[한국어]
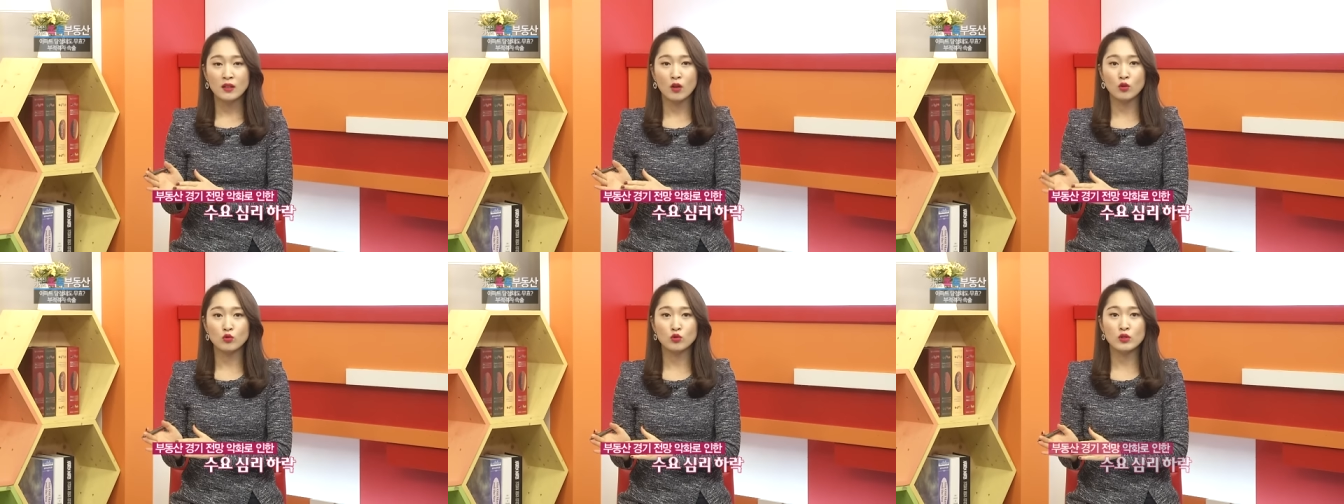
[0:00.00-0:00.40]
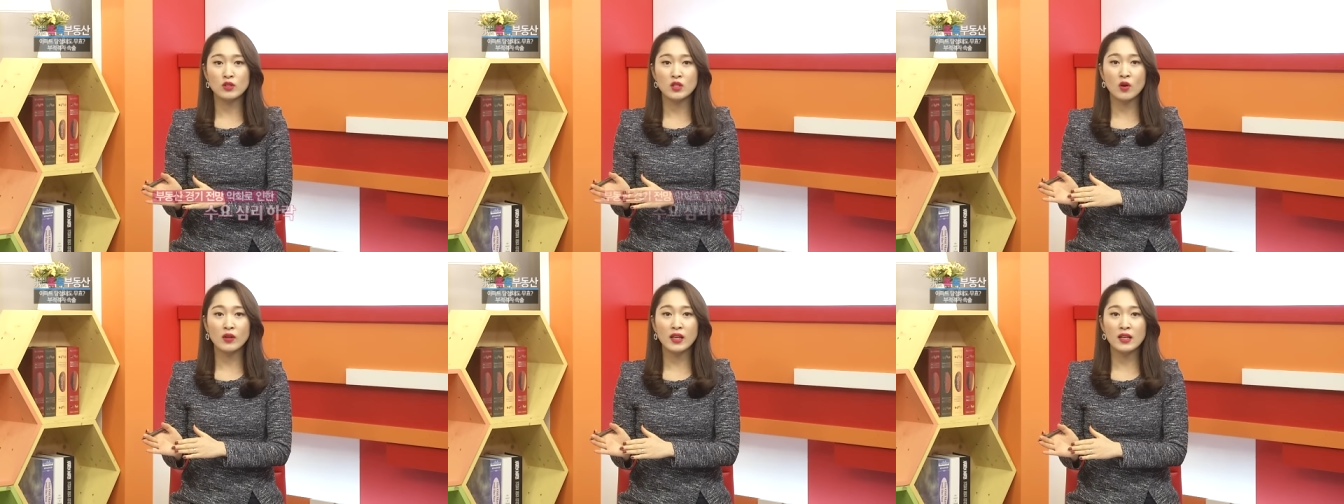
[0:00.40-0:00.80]

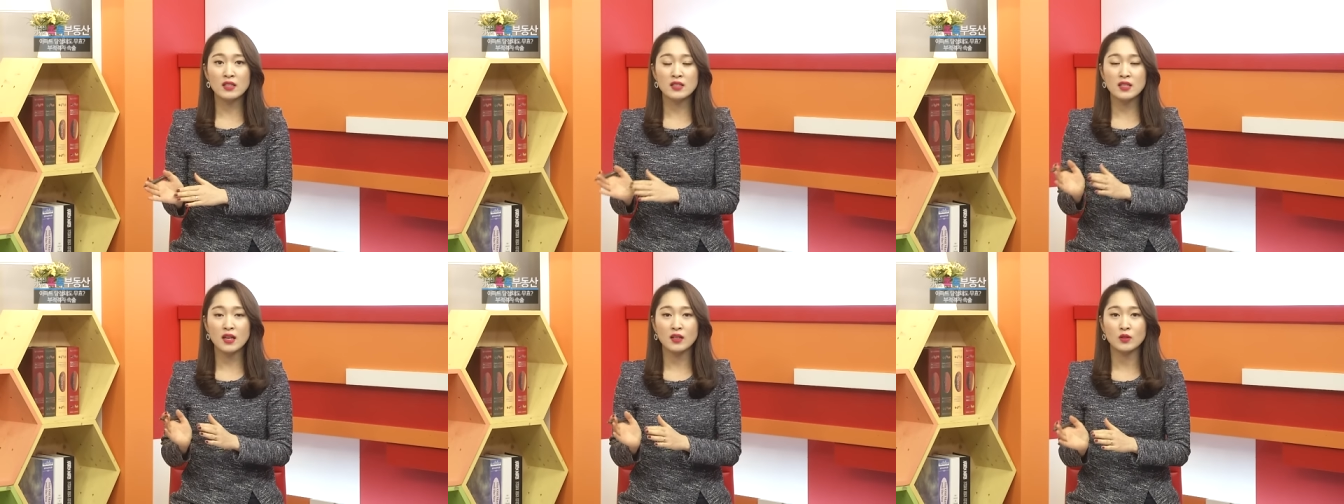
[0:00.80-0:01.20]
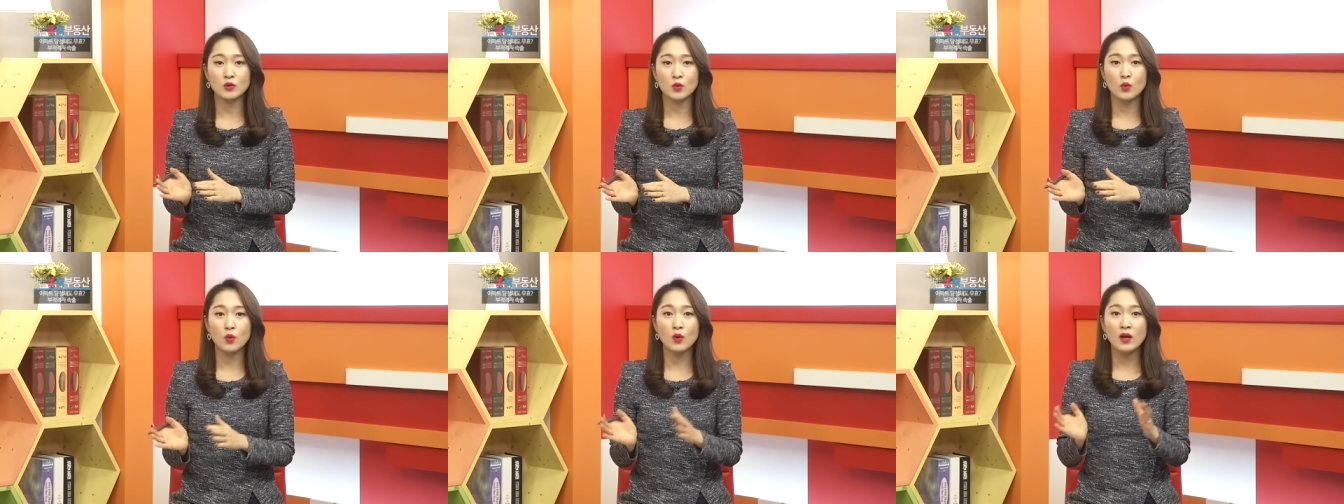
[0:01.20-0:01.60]
결국은 청약
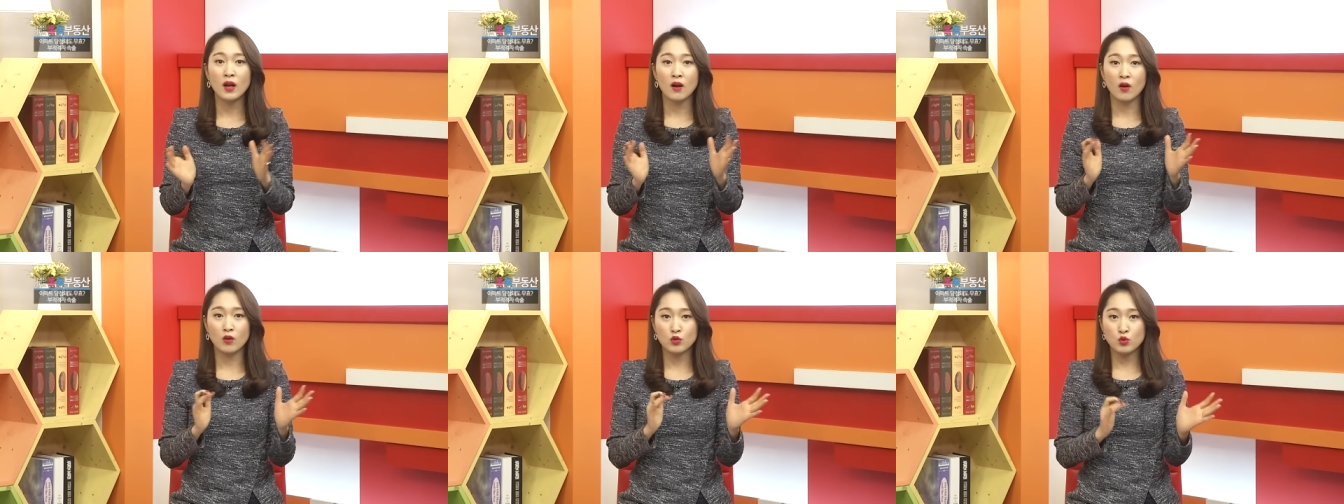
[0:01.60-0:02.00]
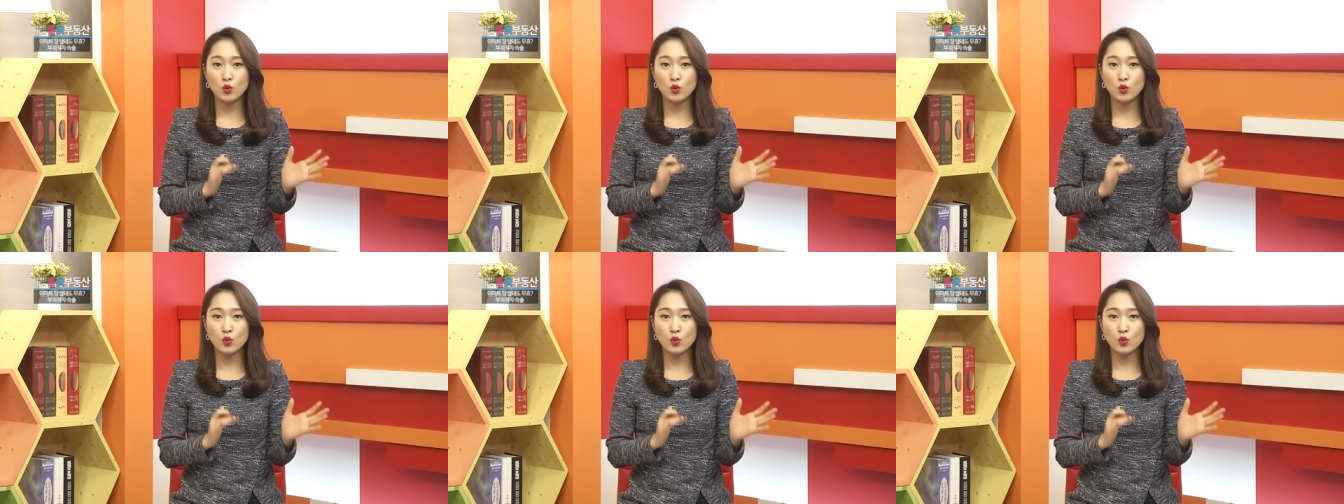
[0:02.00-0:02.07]
시장으로 어,